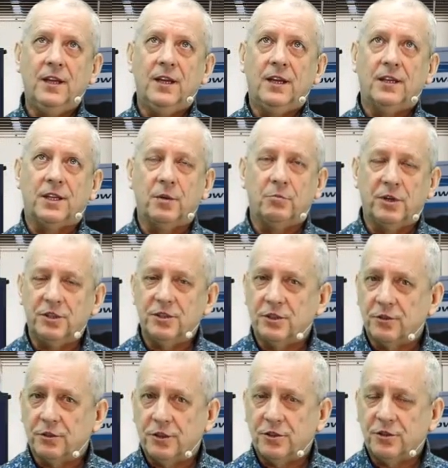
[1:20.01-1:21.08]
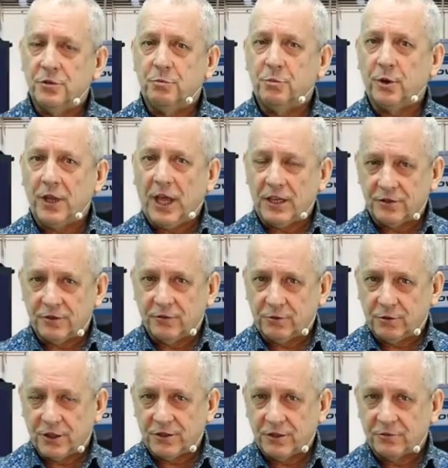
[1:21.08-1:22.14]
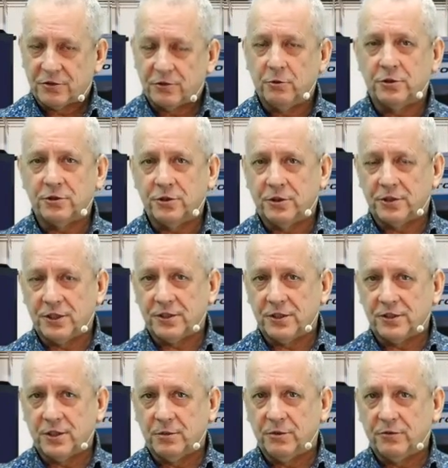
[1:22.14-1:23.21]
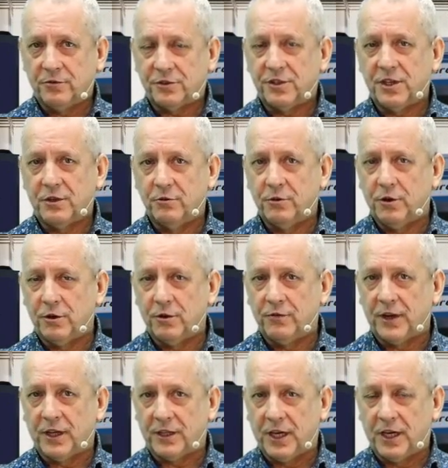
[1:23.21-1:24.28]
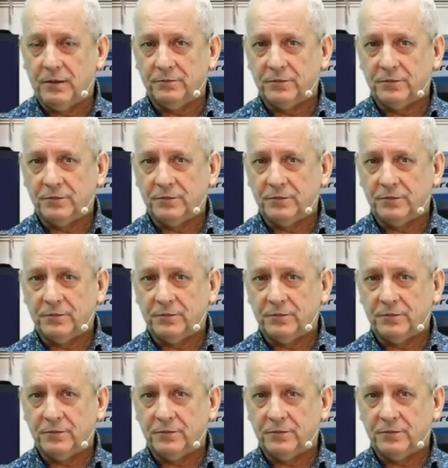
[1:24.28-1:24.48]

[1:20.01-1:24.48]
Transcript: Nie będzie dotyczył pojazdów, które są złączone ze sobą w celu holowania.